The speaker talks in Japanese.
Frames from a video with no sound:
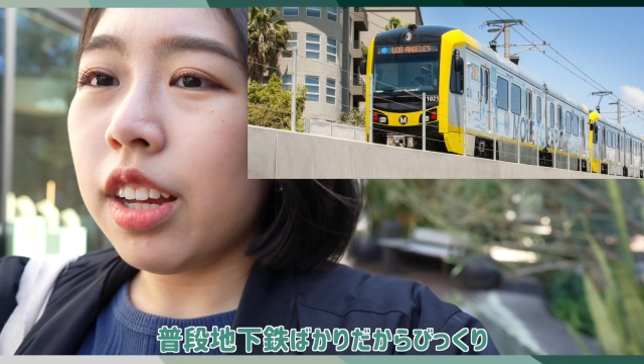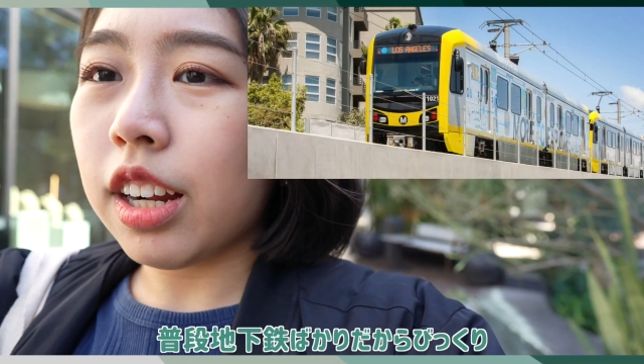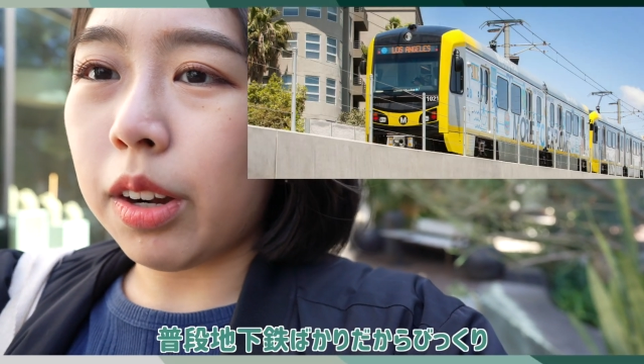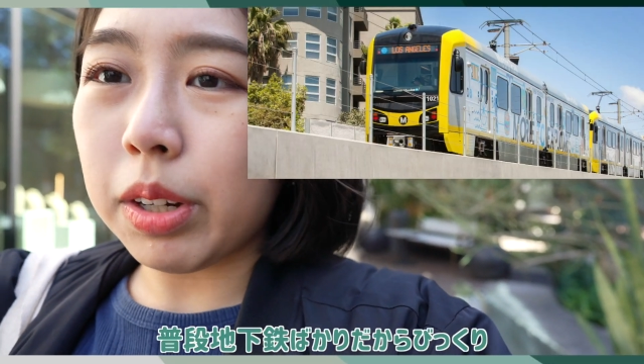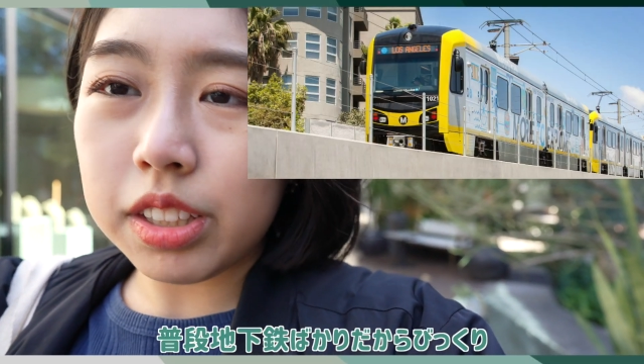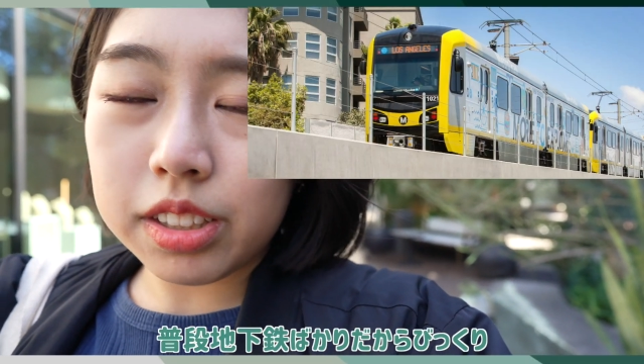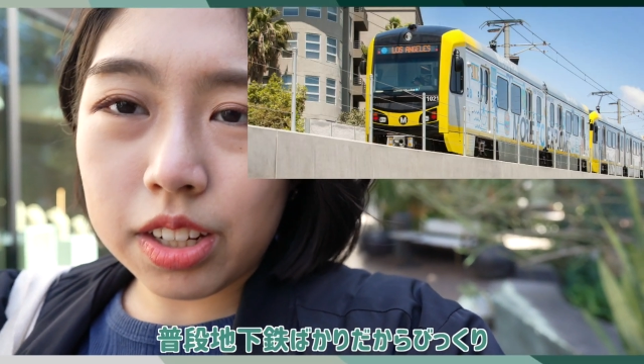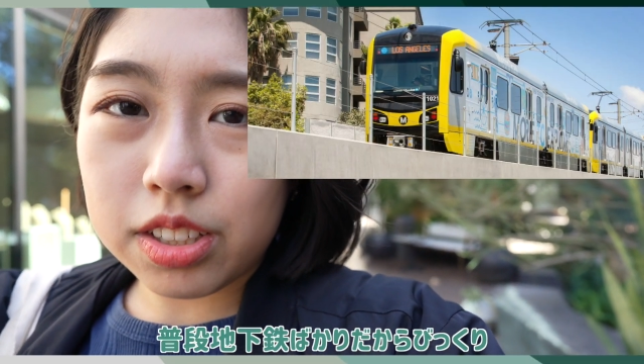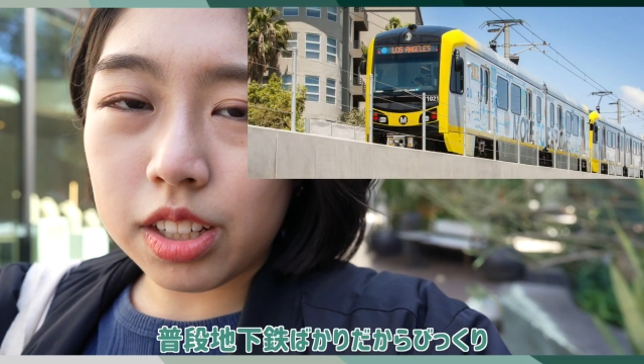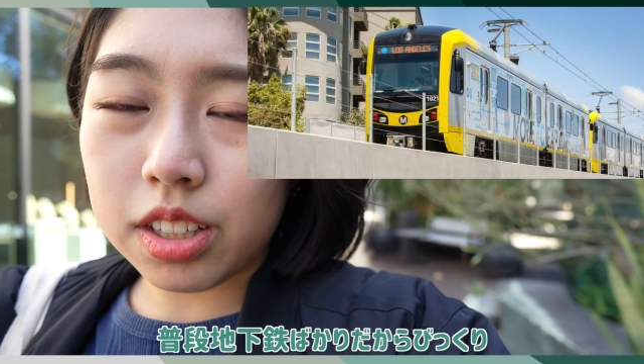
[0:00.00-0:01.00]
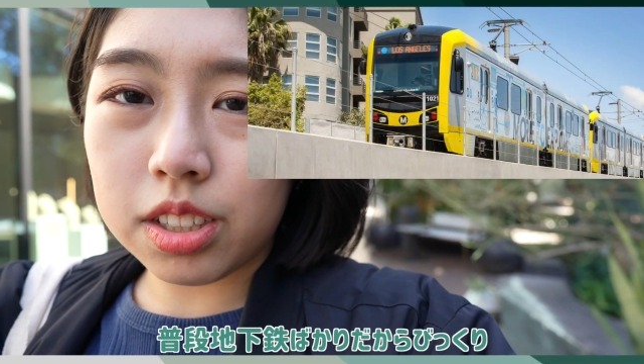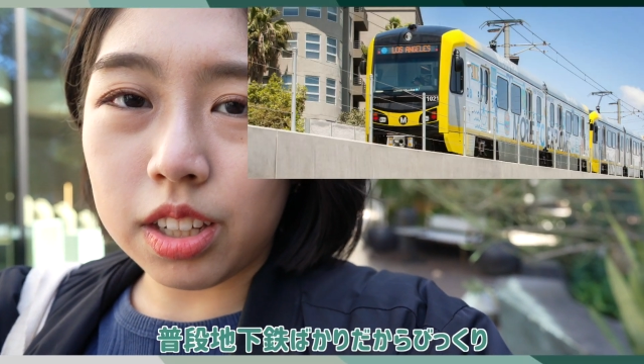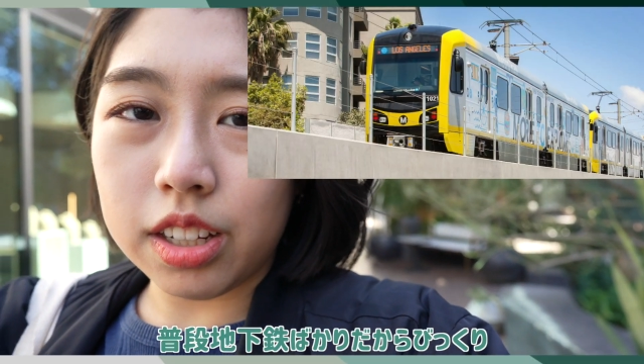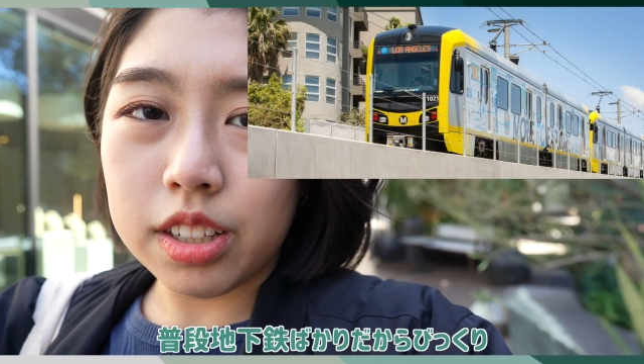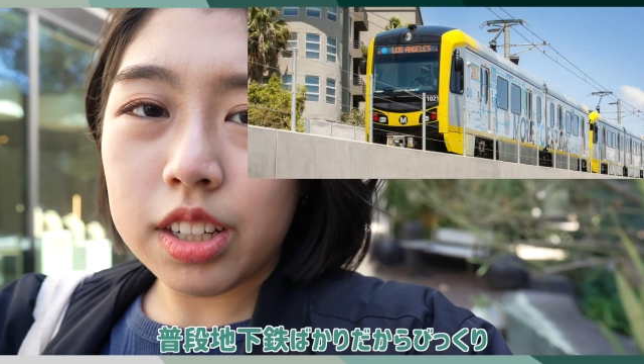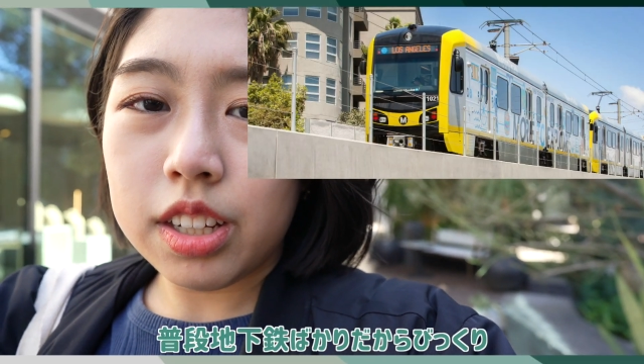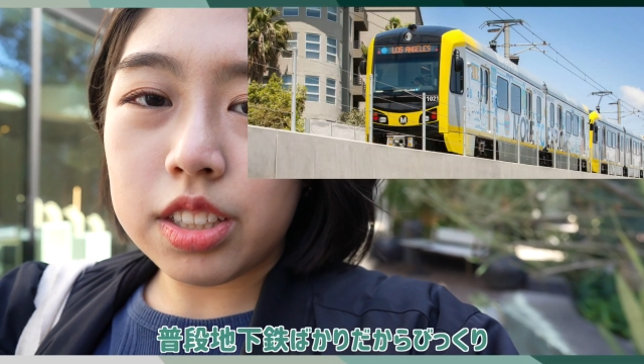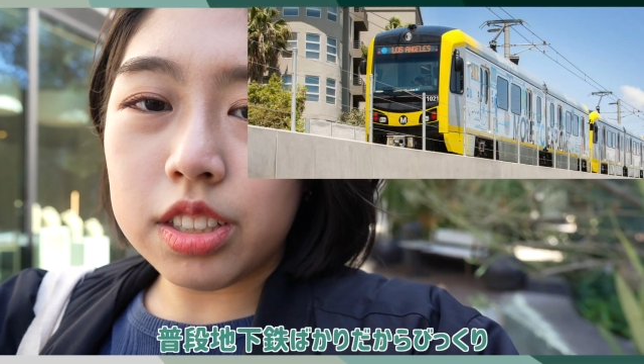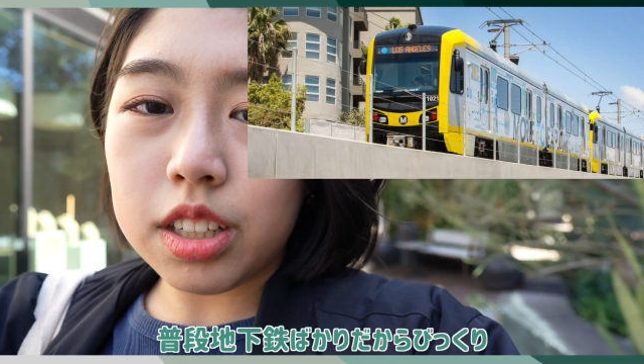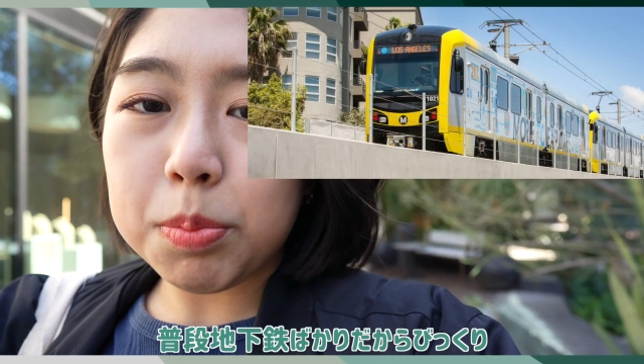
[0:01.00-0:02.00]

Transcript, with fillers: 変わった電車でしたシンガ